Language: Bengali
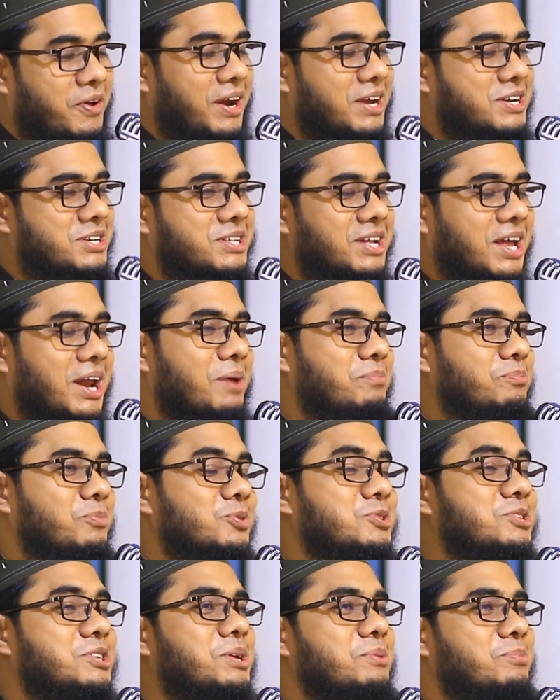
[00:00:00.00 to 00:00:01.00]
ফেরেস্তারা
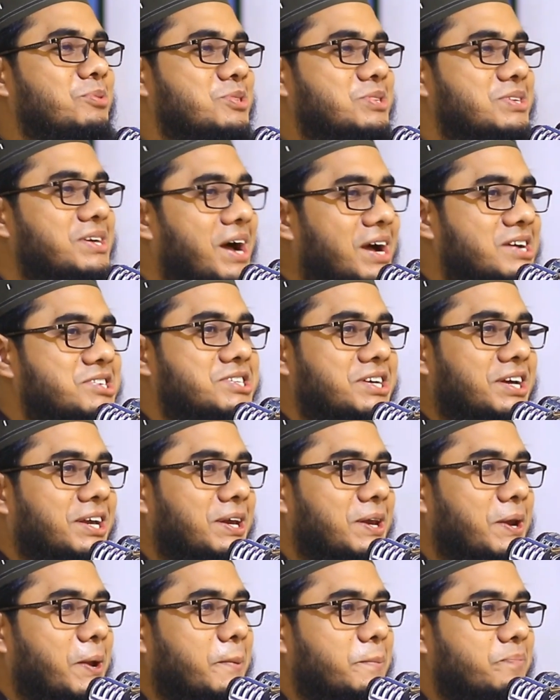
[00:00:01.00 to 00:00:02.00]
মুচকি মুচকি
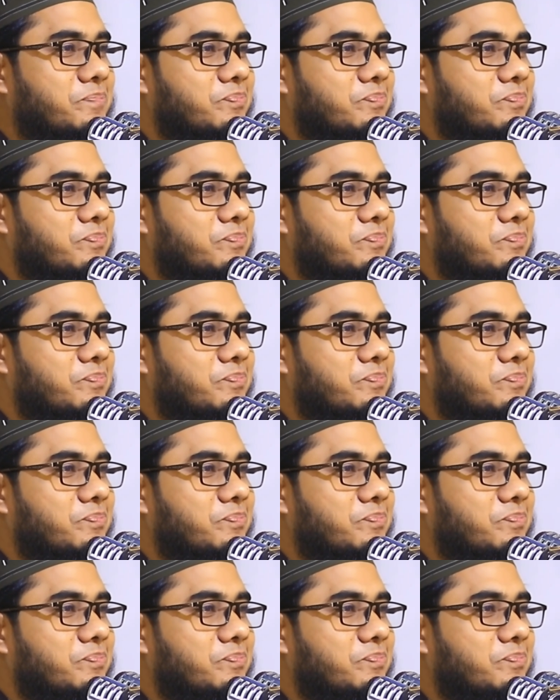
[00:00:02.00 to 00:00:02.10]
হাসেন